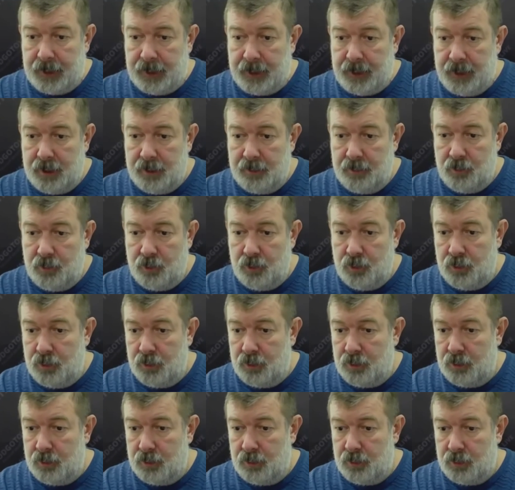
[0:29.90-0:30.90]

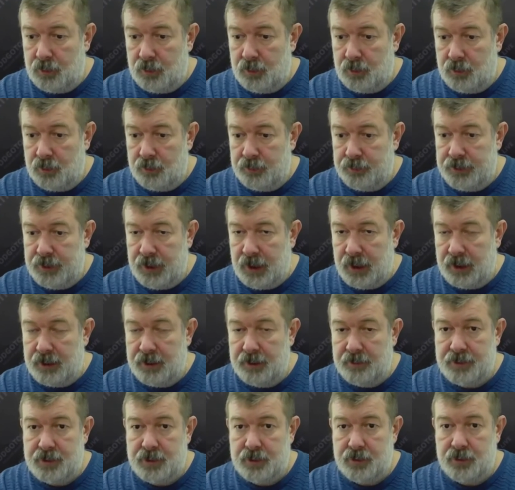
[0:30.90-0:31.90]
ему в
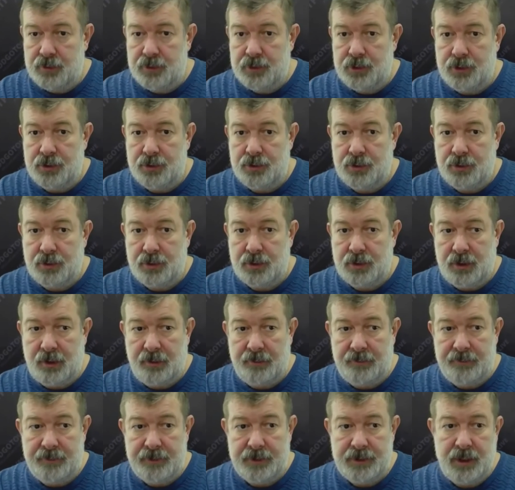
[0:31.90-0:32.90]
данном случае что-то
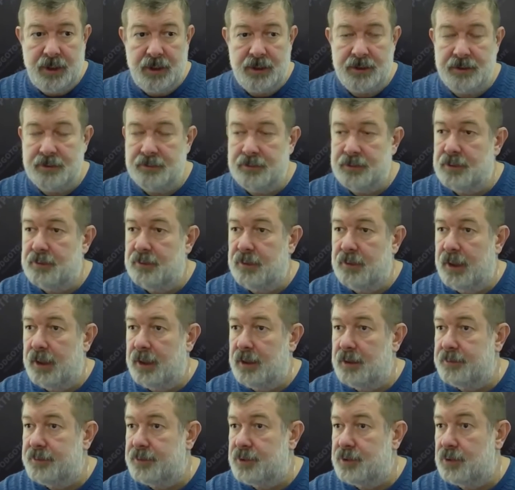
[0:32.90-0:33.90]
там высказывать,
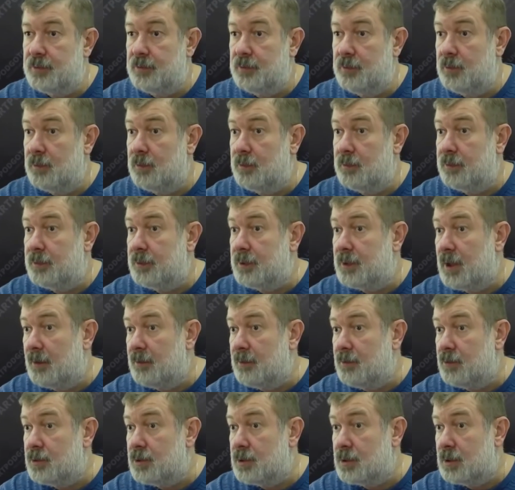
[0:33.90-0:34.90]
говорить. Почему?
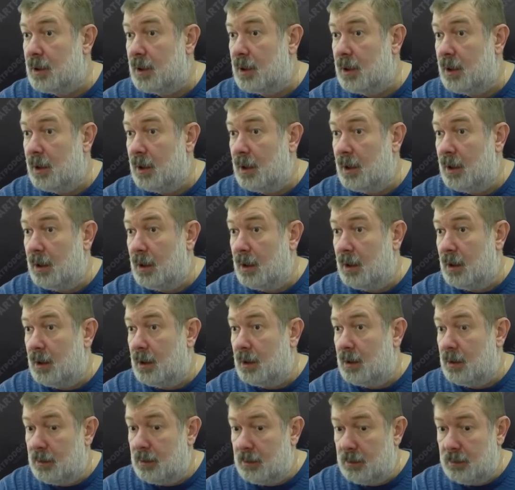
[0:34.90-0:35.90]
Потому что,
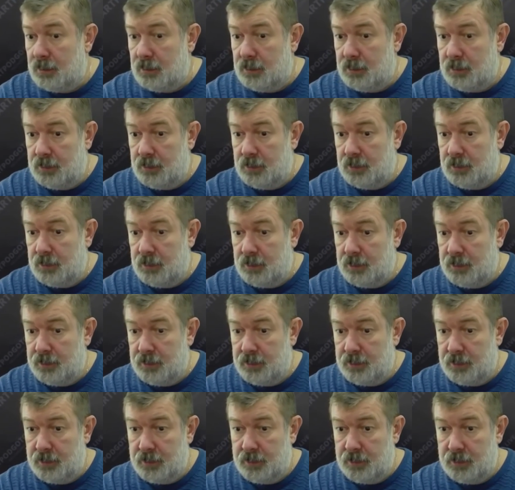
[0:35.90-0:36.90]
ну, он,
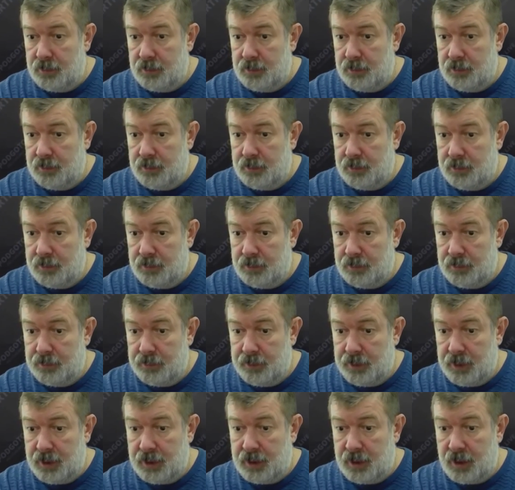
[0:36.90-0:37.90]

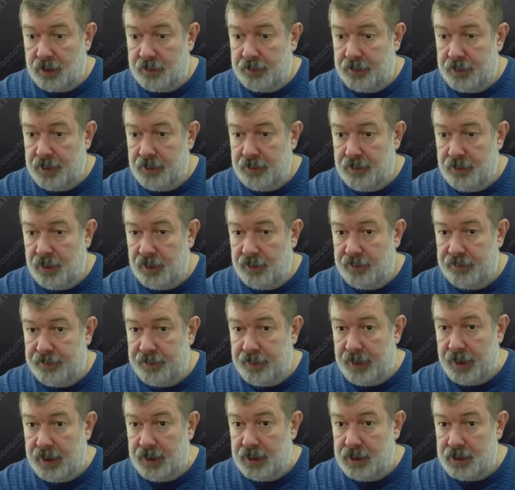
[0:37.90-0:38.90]
э, я так понимаю, в
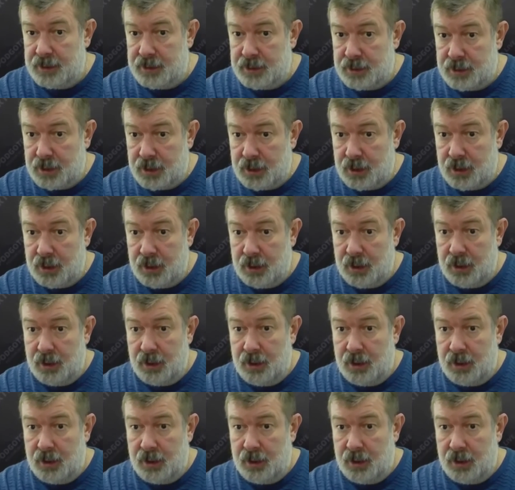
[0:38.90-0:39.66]
политике,